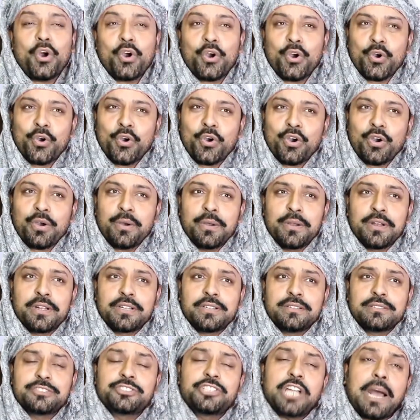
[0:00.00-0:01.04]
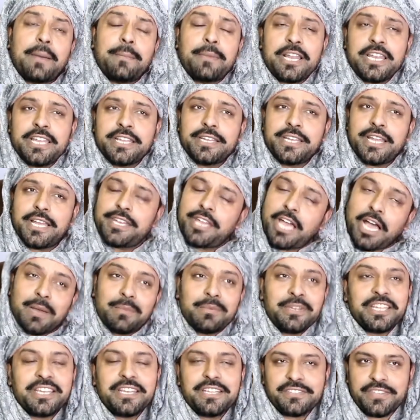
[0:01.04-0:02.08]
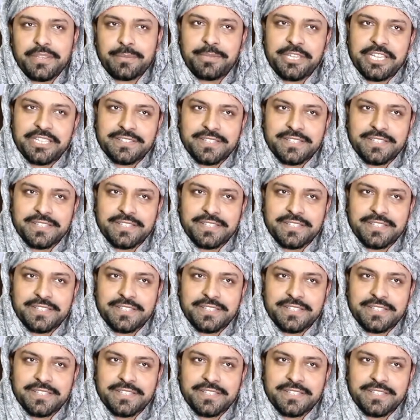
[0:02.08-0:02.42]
ओहो ड्रामा लिखना नाम लिखने से भी